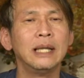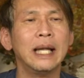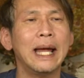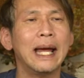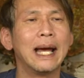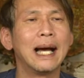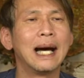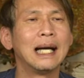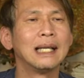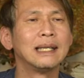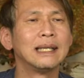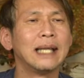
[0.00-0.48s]

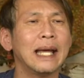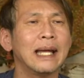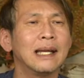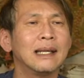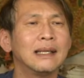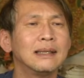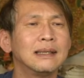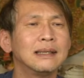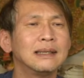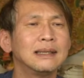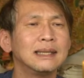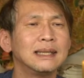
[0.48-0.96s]
내가
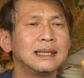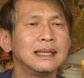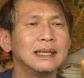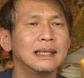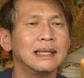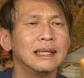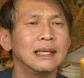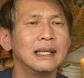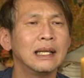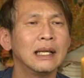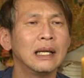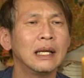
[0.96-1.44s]
되는
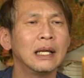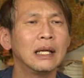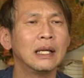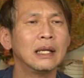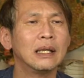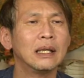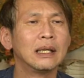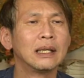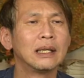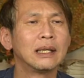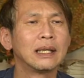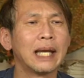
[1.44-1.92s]
것이
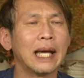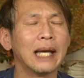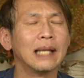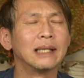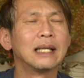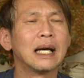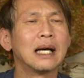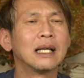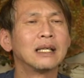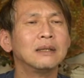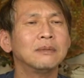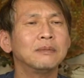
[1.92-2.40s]

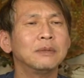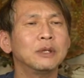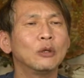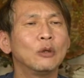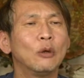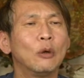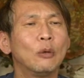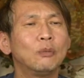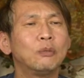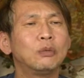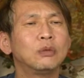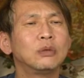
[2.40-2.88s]

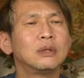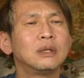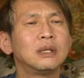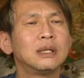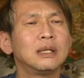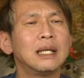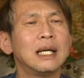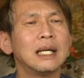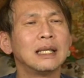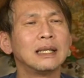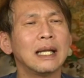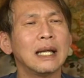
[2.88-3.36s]
깨달음이고
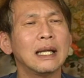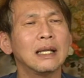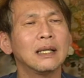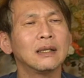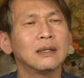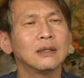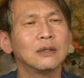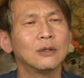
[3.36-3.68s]
부처가 되는